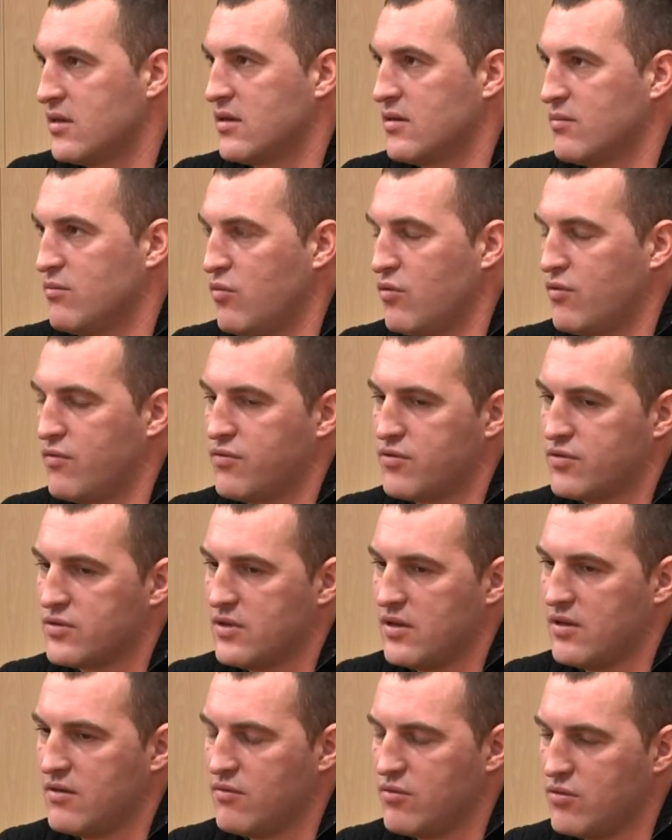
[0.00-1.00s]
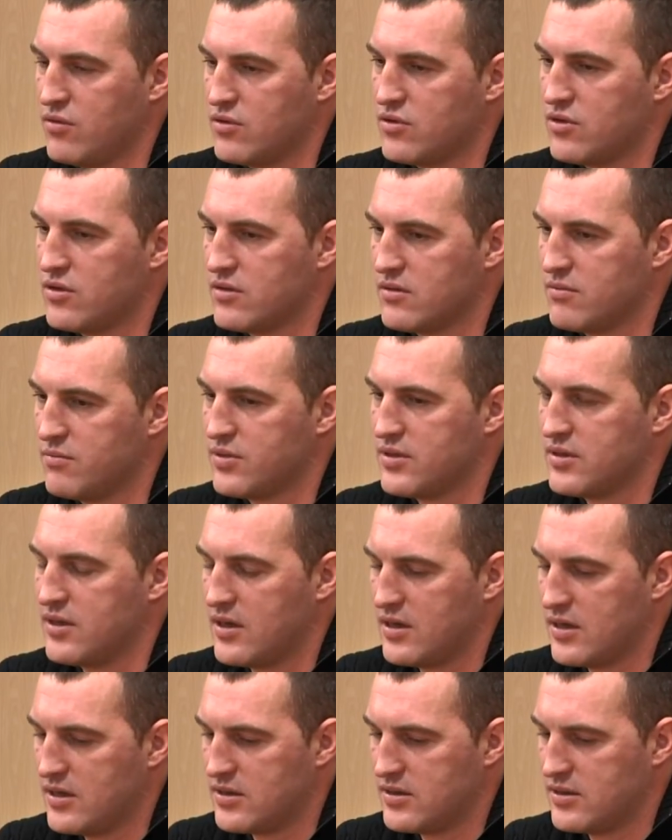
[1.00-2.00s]
Буков Руслан Двоевич
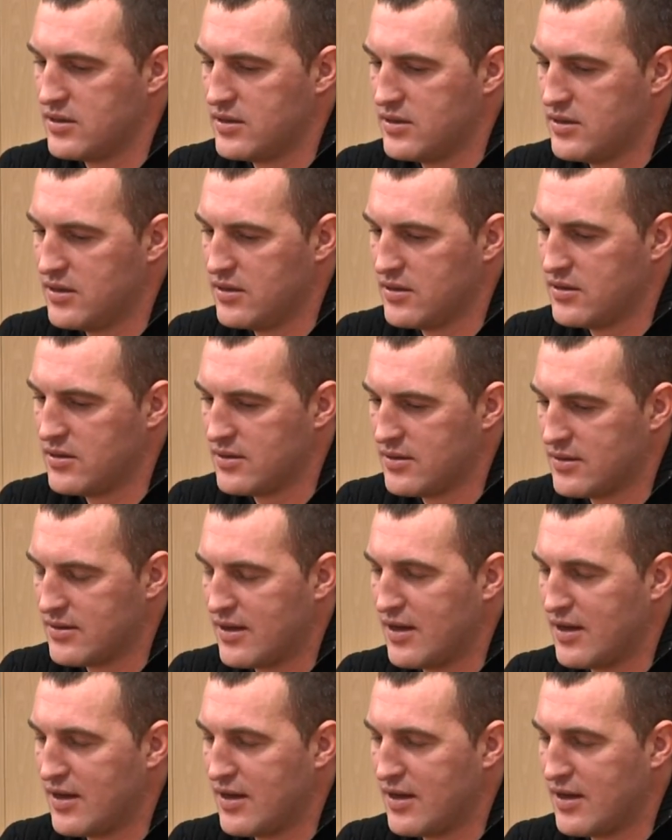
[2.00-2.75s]
старается сделать,